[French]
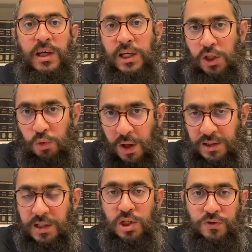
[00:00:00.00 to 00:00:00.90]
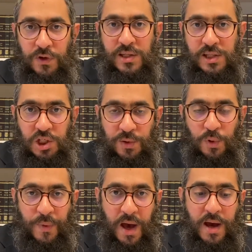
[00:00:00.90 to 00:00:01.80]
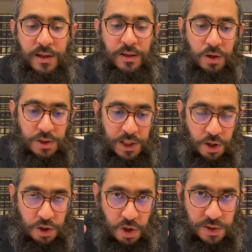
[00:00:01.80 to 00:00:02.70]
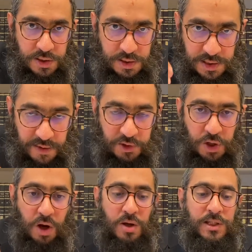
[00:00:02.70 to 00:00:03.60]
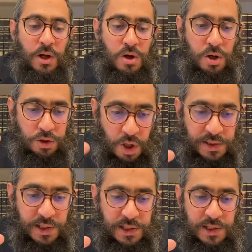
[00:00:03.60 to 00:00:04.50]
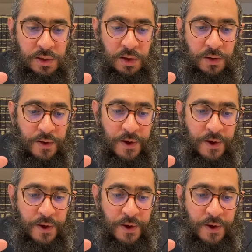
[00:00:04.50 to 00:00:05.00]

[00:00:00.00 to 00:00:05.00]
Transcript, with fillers: Il doit dire, je veux rester chez mon maître lorsqu'il est encore serviteur, lorsqu'il est encore dans ses six ans.